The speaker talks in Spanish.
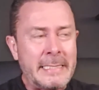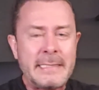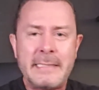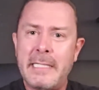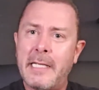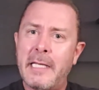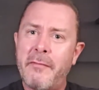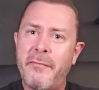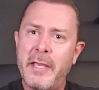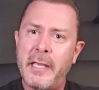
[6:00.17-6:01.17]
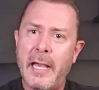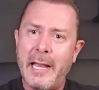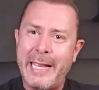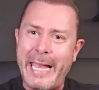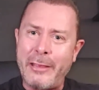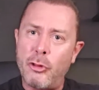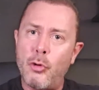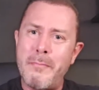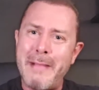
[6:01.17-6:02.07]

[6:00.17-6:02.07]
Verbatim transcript: significa que tu